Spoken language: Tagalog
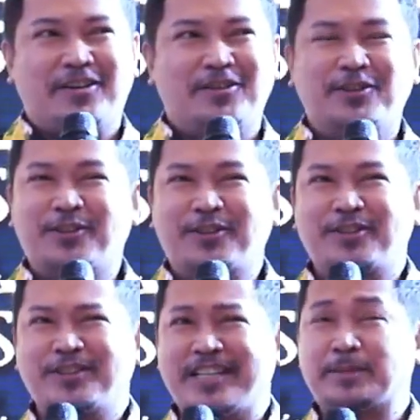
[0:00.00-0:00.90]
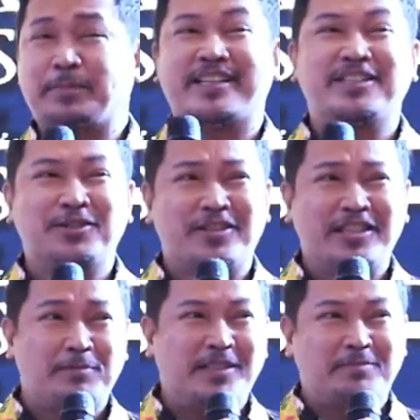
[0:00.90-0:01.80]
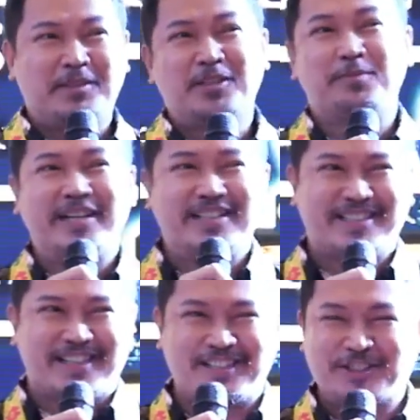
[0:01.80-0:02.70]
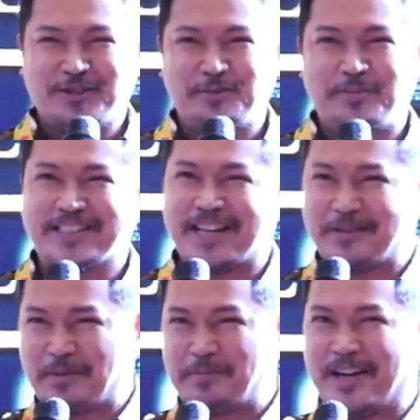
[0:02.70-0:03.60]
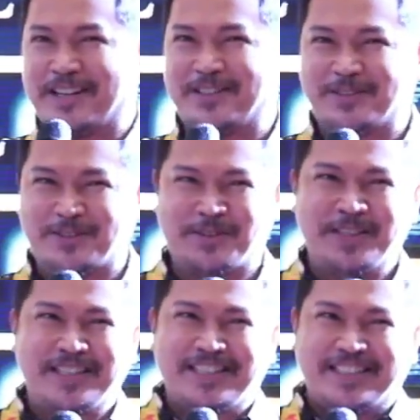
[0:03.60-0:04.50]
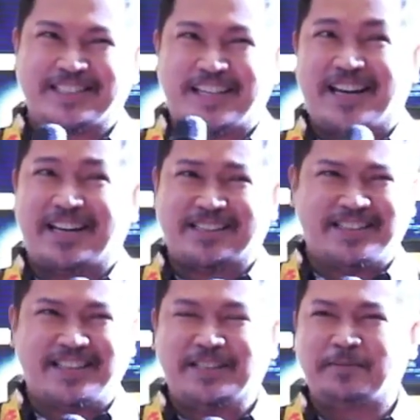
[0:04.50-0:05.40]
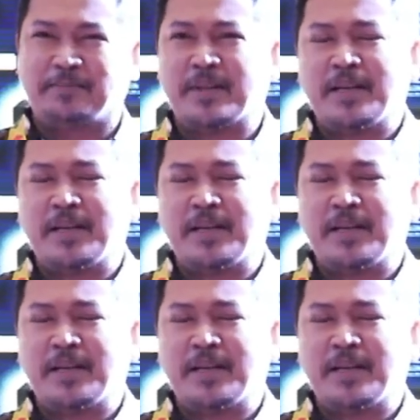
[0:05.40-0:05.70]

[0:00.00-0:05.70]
although na-experience ko rin naman manominate sa showbiz kahit pa paano sa acting.